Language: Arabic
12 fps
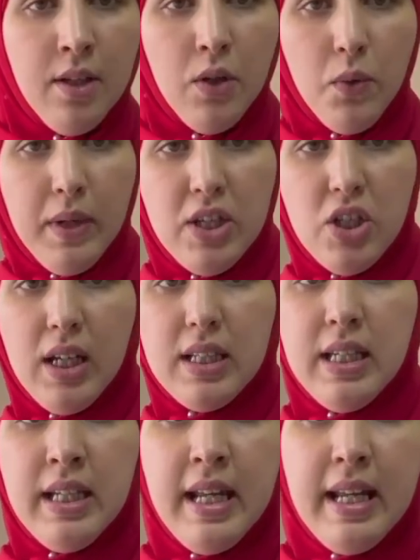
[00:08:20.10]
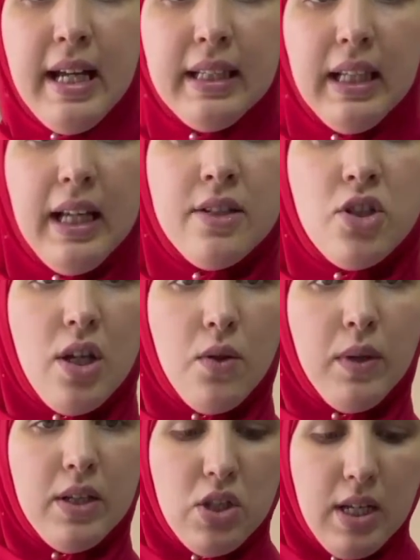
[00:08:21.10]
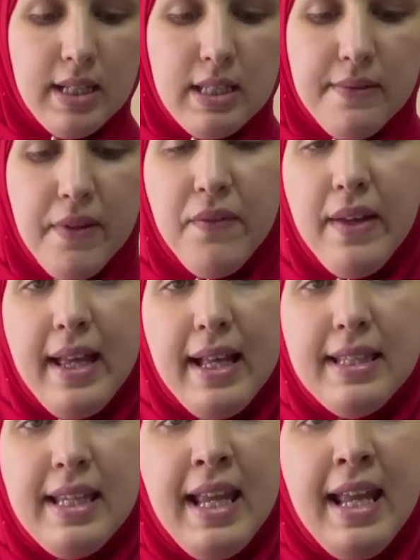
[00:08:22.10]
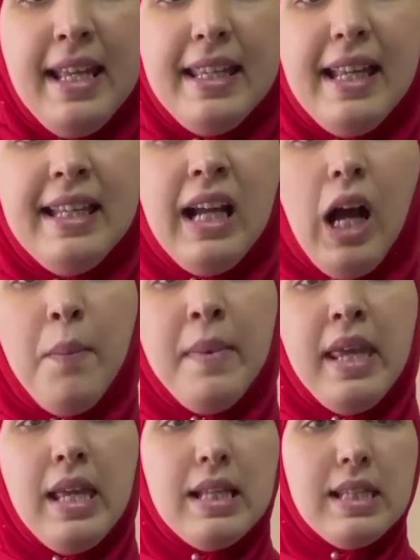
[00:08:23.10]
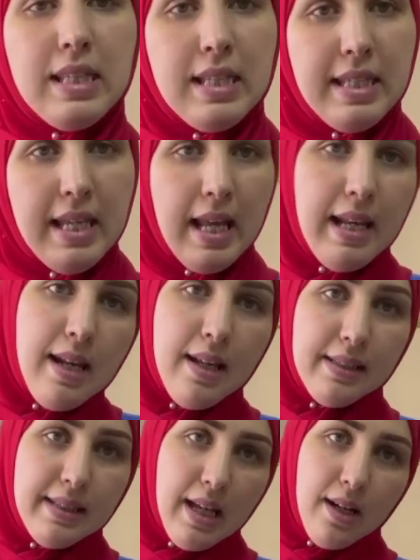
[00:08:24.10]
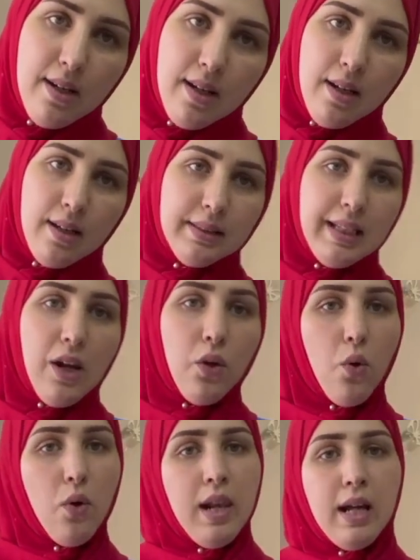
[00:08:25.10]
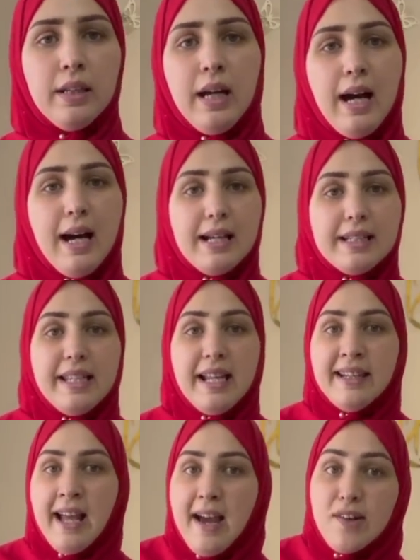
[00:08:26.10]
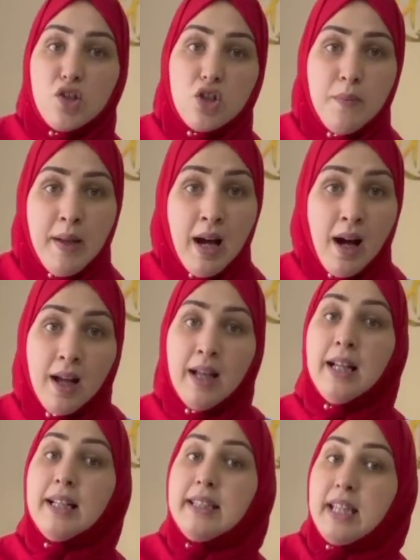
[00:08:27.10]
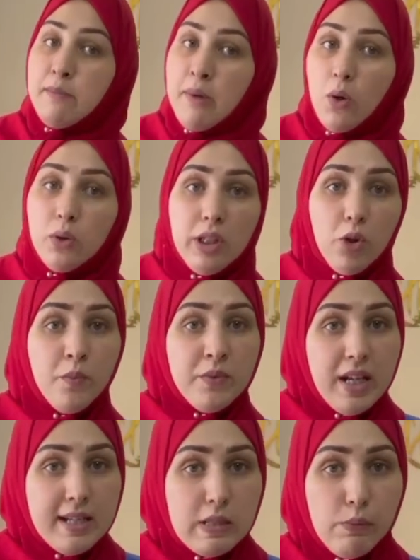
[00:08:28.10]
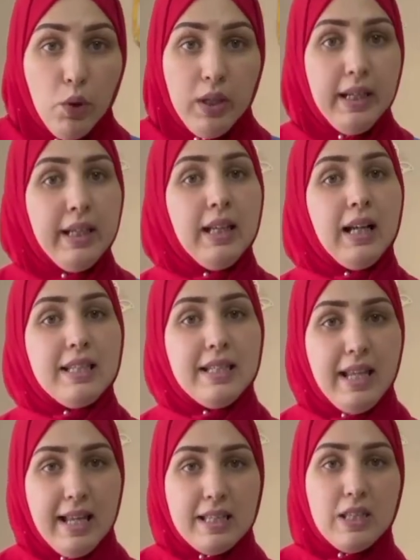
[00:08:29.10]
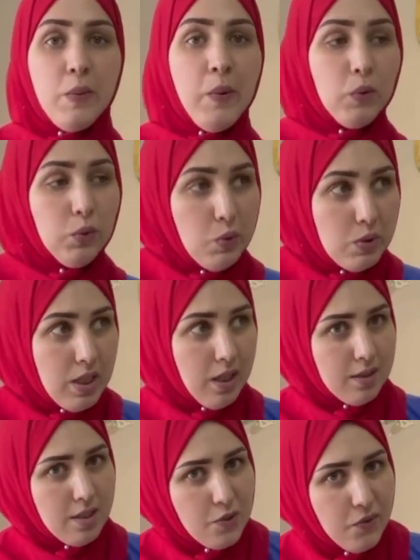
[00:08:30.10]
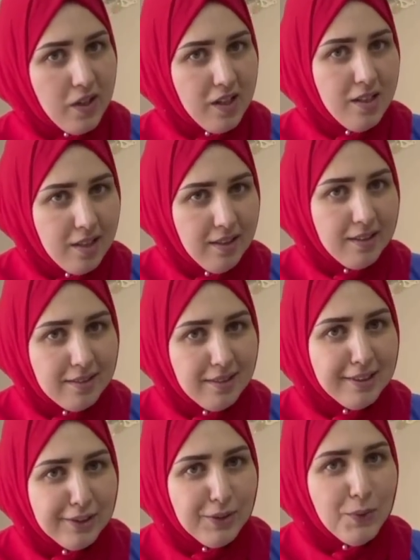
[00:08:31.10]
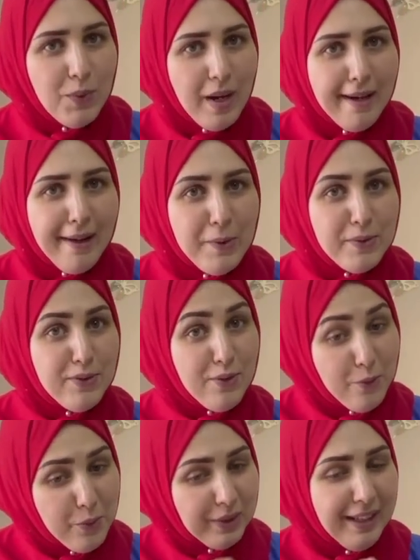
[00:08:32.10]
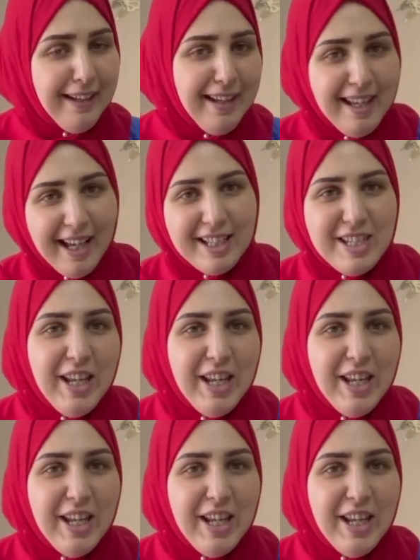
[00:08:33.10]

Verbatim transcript: وكيجي اختي هنايا هاد الخنجر وكتجي هاد السفيفه هادي يعني قميص ديال ديال ديال كل نهار ديال نهار الجمعه كما قلت لكم ديال صباح العيد اختي تحزمي ودوزي اختي تفركي داك الدواره وتشوطي لي اختي